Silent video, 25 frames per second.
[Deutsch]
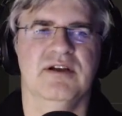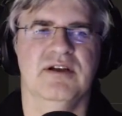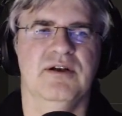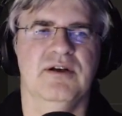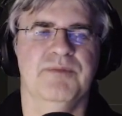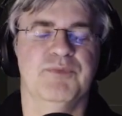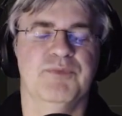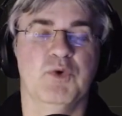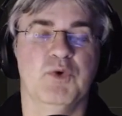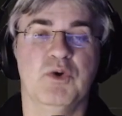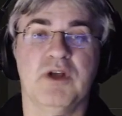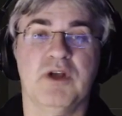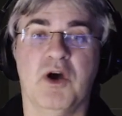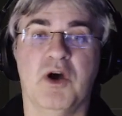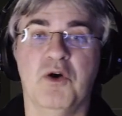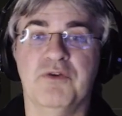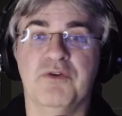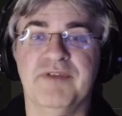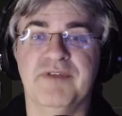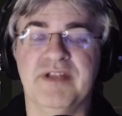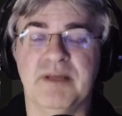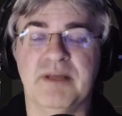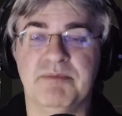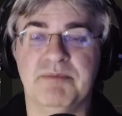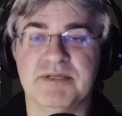Ähm, oder
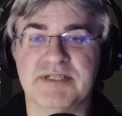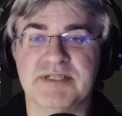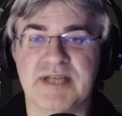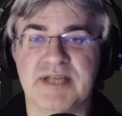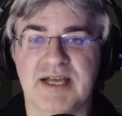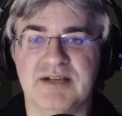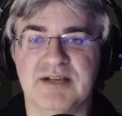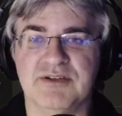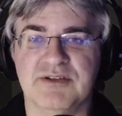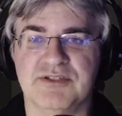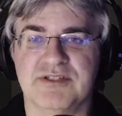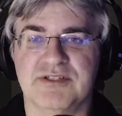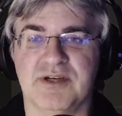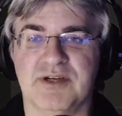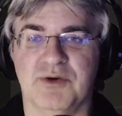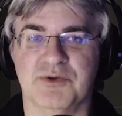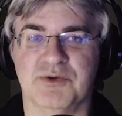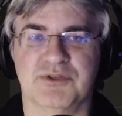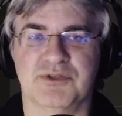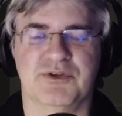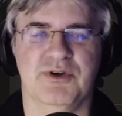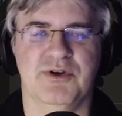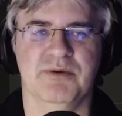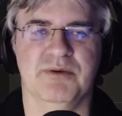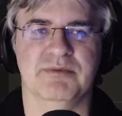auch wenn der
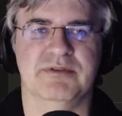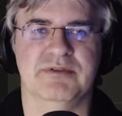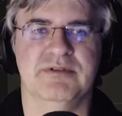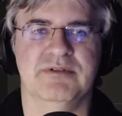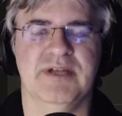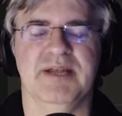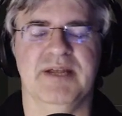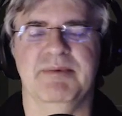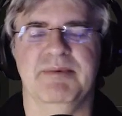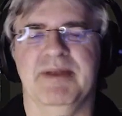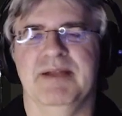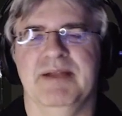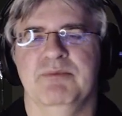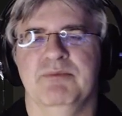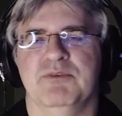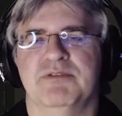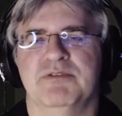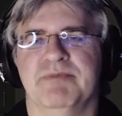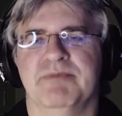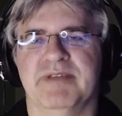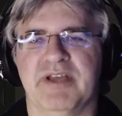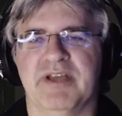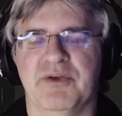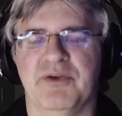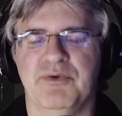Berserker-Sound kommt, ne, immer, den
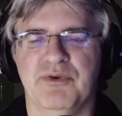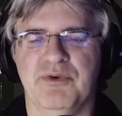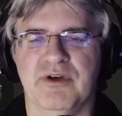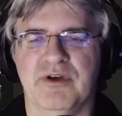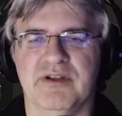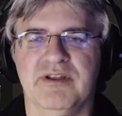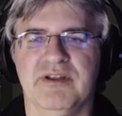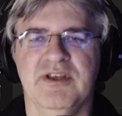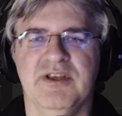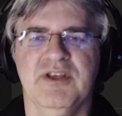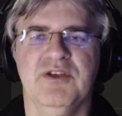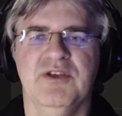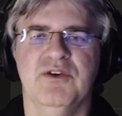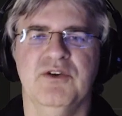muss man ja hören.